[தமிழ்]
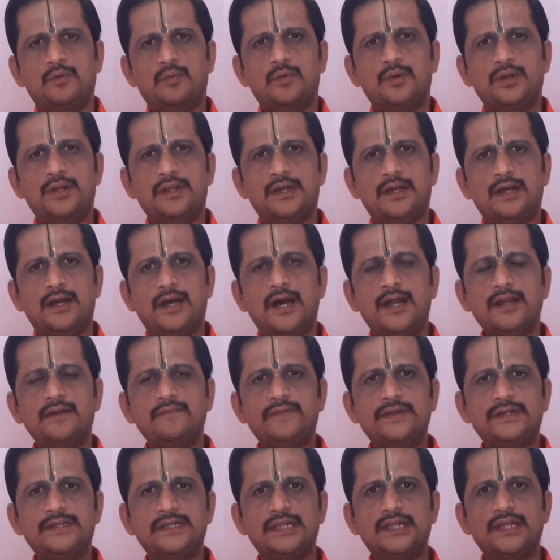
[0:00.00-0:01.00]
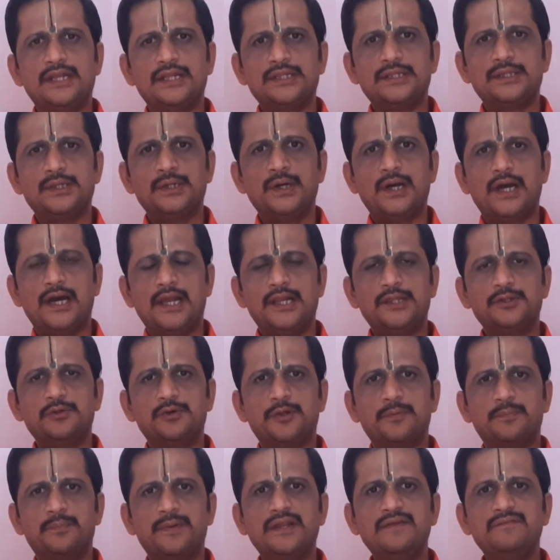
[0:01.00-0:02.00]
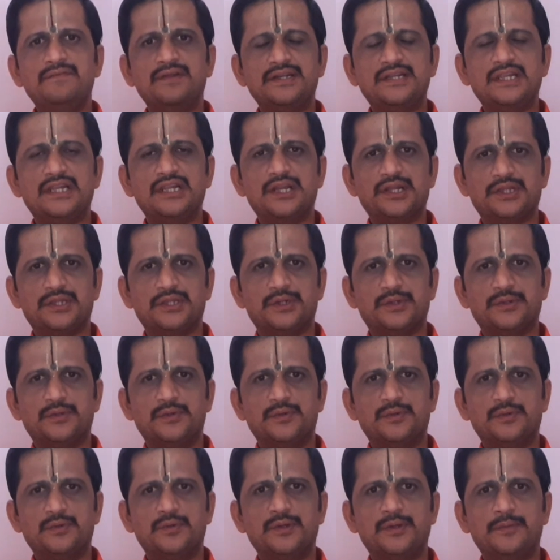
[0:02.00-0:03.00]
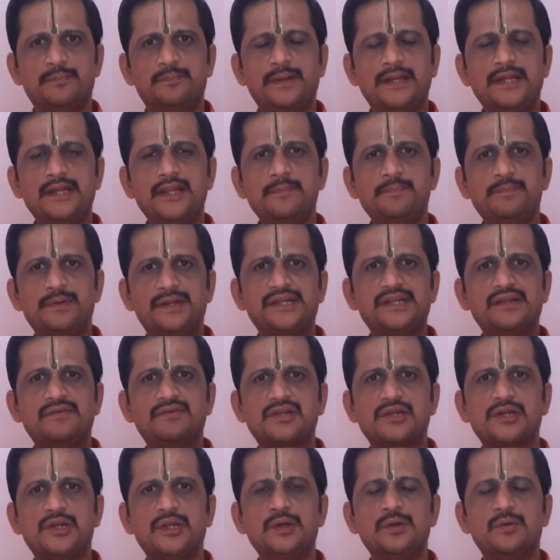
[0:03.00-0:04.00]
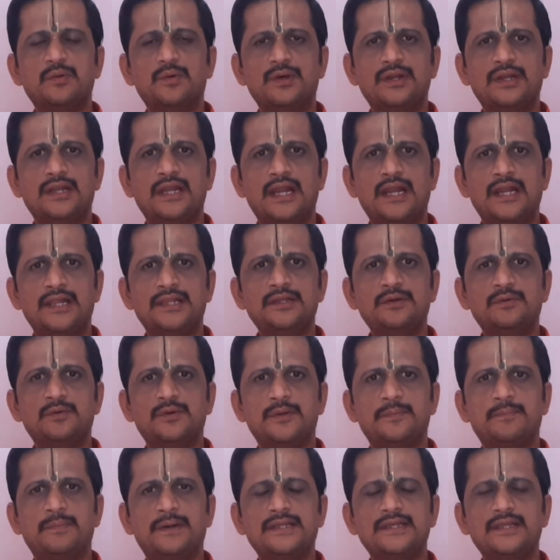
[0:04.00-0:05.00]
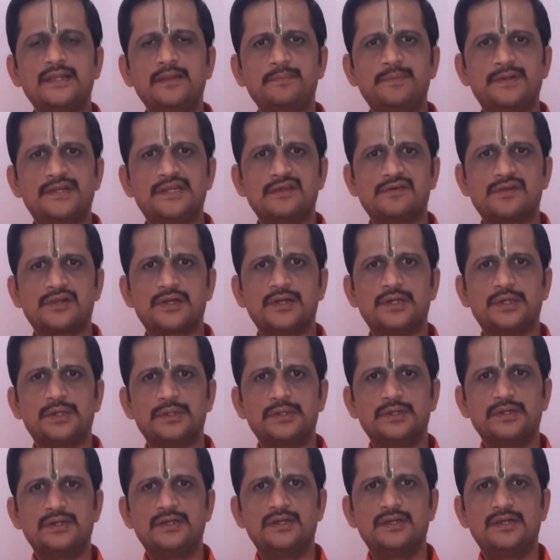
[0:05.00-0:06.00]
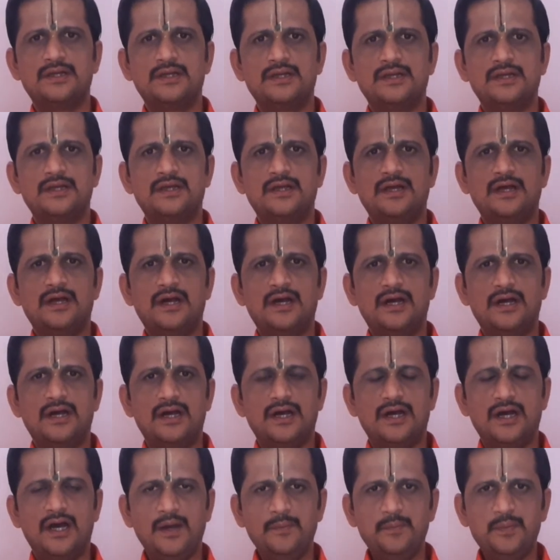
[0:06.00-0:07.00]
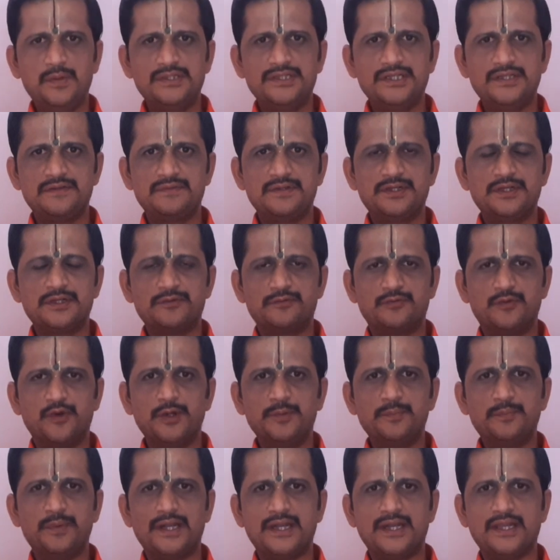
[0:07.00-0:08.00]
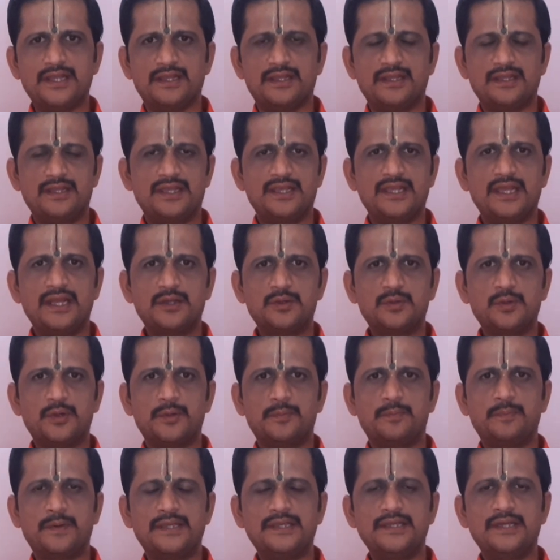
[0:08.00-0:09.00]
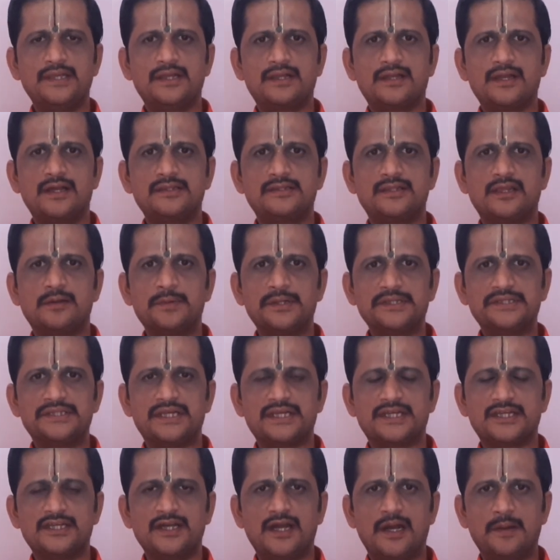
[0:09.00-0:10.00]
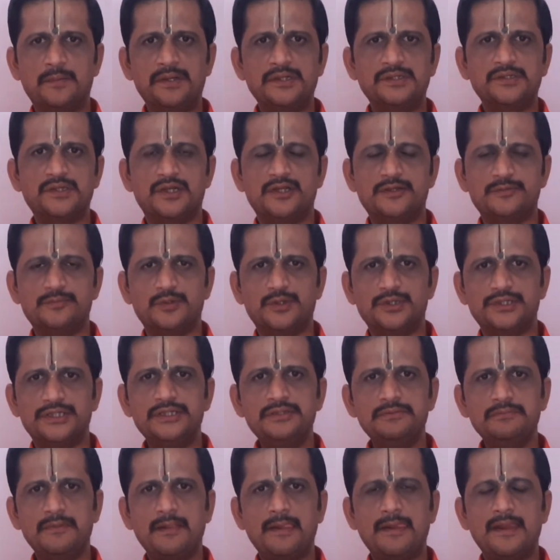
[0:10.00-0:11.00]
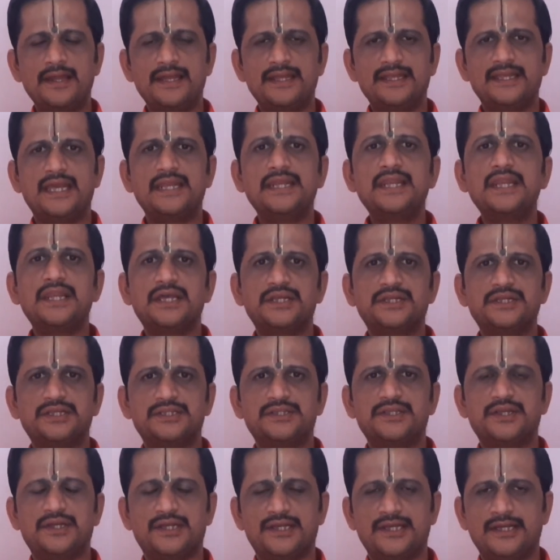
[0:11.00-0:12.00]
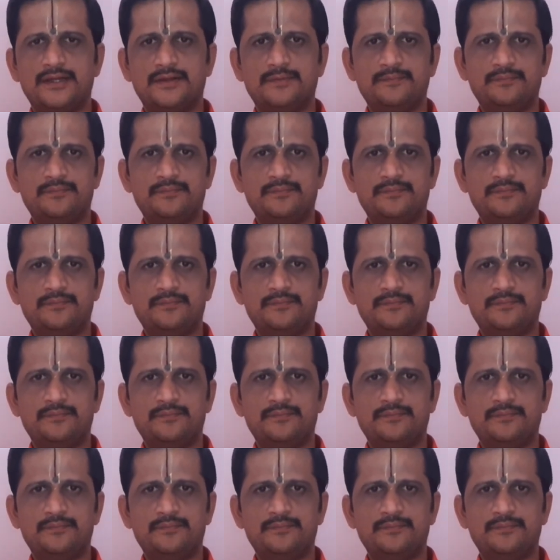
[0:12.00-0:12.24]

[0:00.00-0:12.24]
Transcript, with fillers: ஒரு ஆண் வீட்டிலிருந்தோ அல்லது ஒரு பெண் வீட்டிலிருந்தோ ஒரு பெண்ணை பெற்றவர்களோ அல்லது ஒரு பையனை பெற்றவர்களோ ஆப்போசிட் வீட்டுக்கு ஃபோன் பண்ணி எனக்கு ஒரு பையன் இருக்கான் திருமணத்திற்கு அப்படின்னு சொல்லும்போது என்ன நட்சத்திரங்க